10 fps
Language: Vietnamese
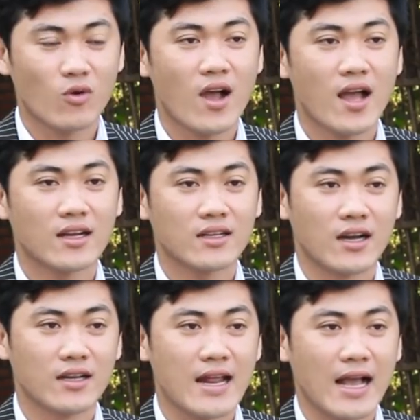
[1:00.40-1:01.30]
vừa
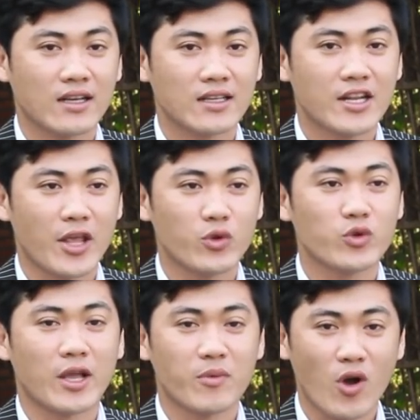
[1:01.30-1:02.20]
qua Khởi đạt danh
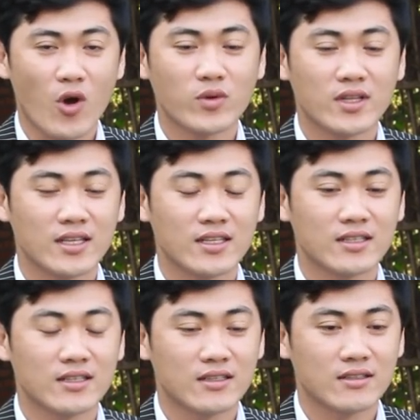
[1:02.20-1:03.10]
hiệu chủ nhậm cổ
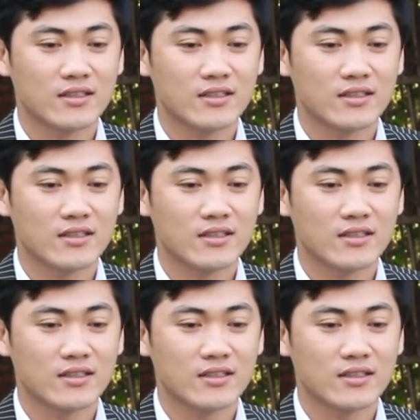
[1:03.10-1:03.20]
thì